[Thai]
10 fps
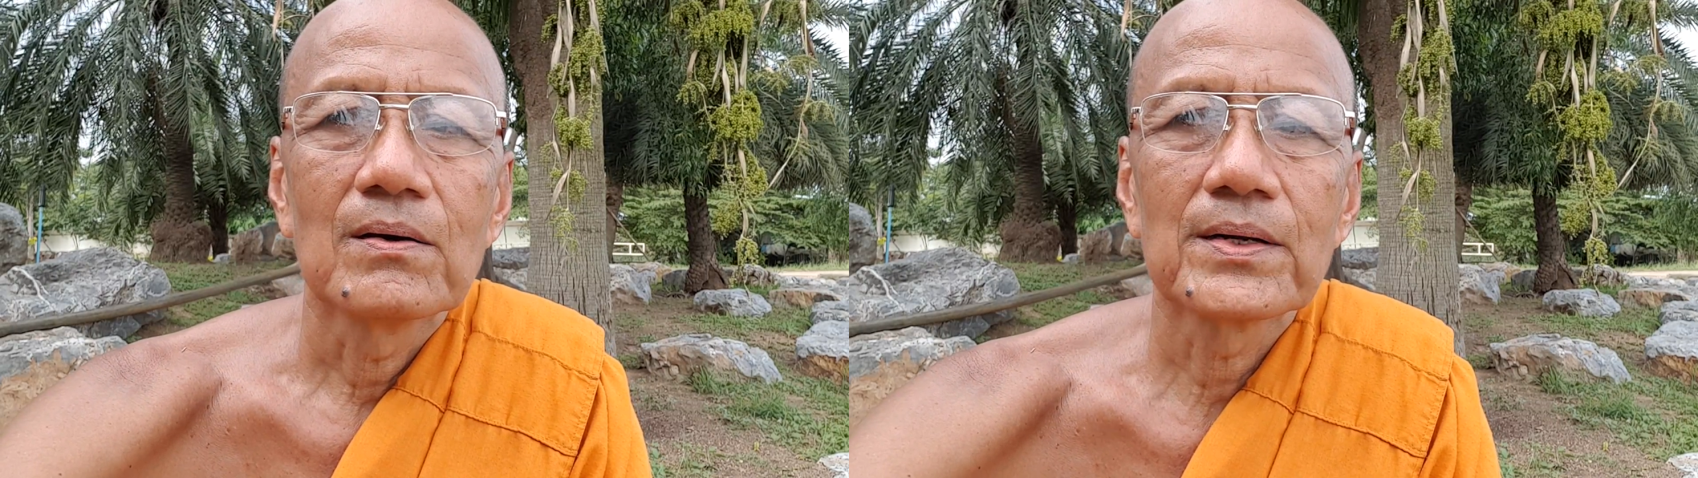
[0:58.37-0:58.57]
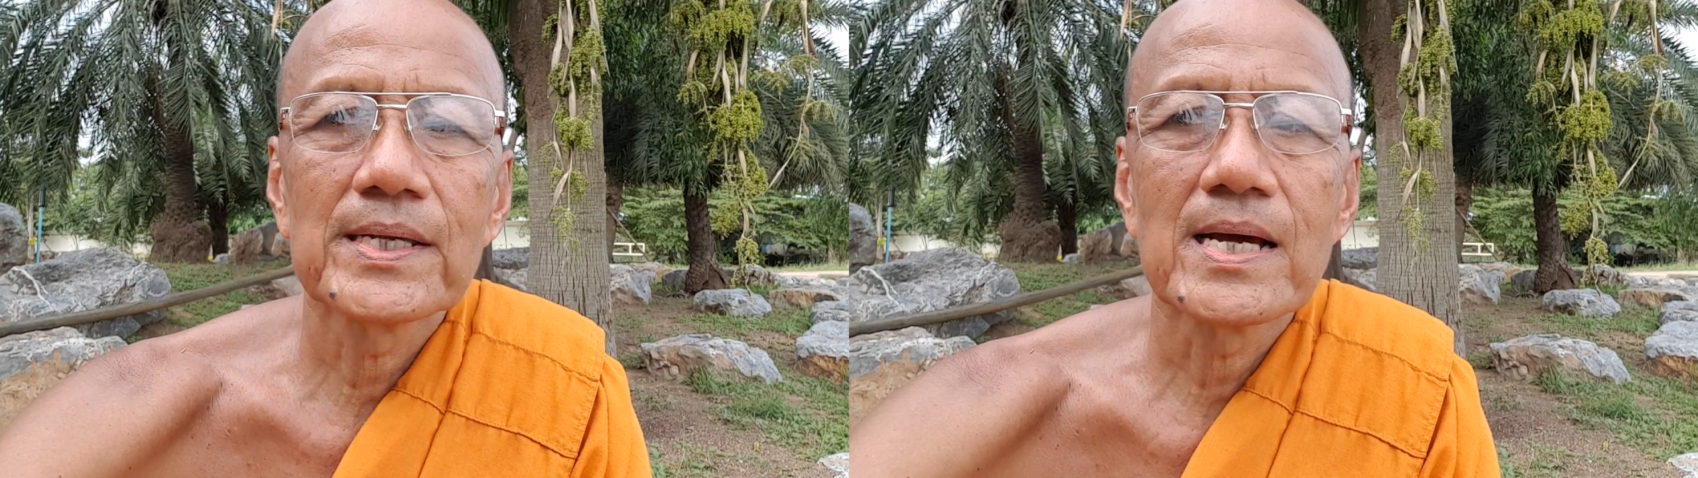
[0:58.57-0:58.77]

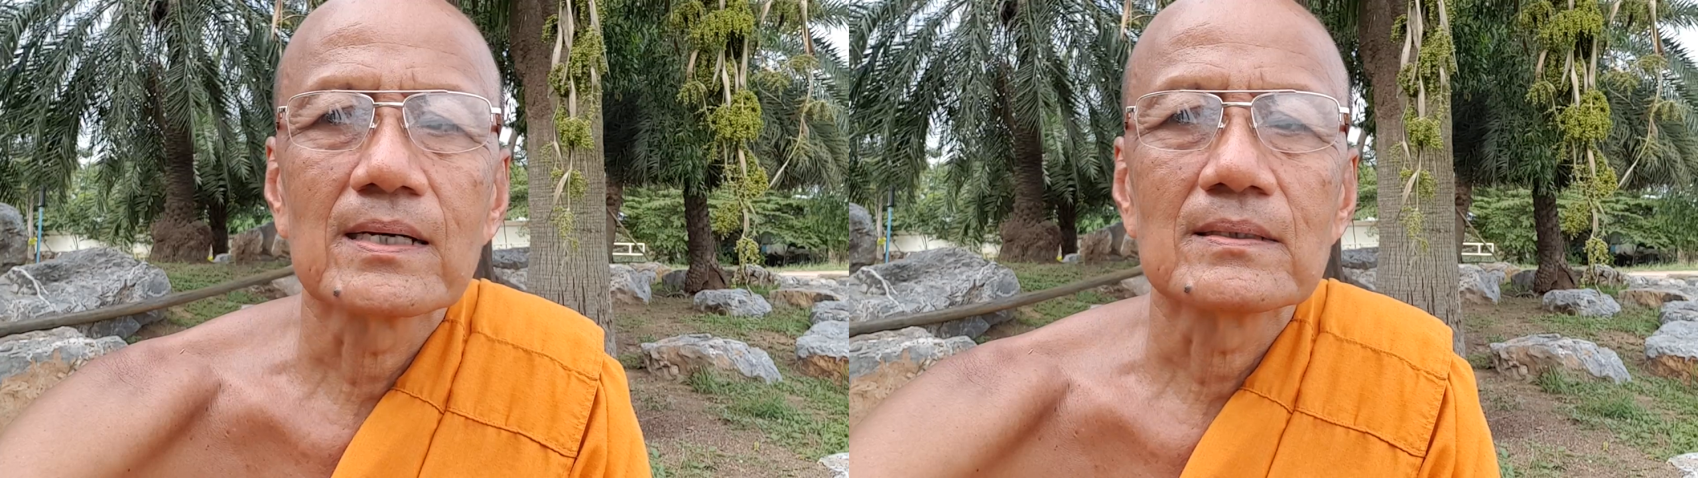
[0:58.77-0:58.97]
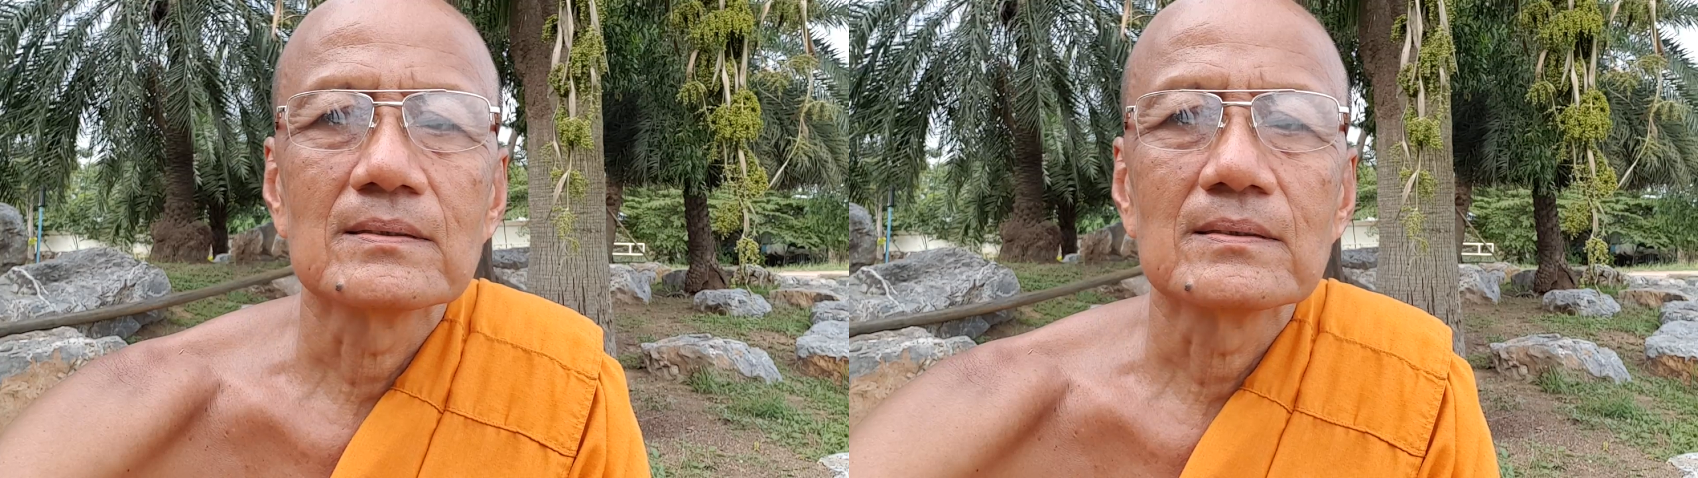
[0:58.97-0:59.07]
เรียก